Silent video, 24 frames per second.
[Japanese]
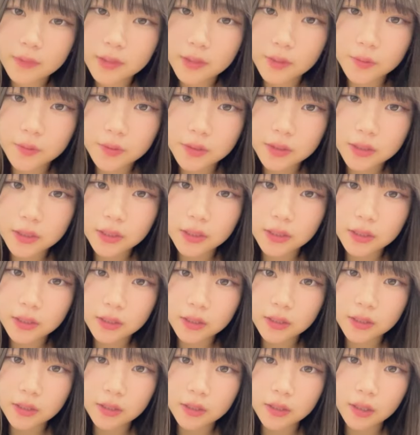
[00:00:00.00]
その
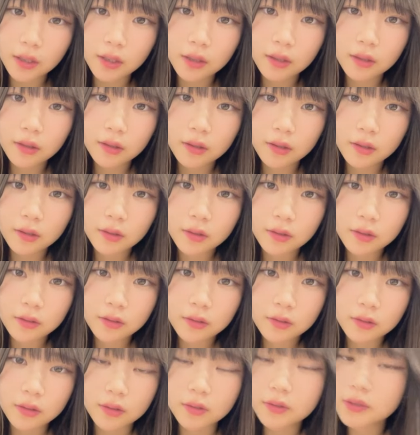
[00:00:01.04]
次が
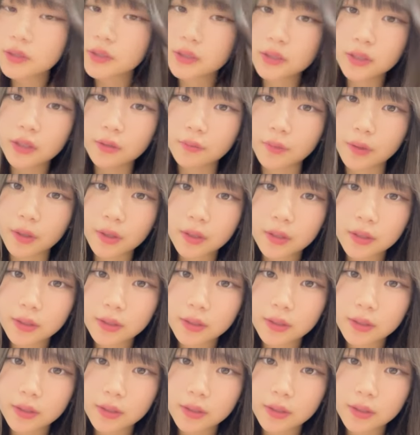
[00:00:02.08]
ん違うわんこ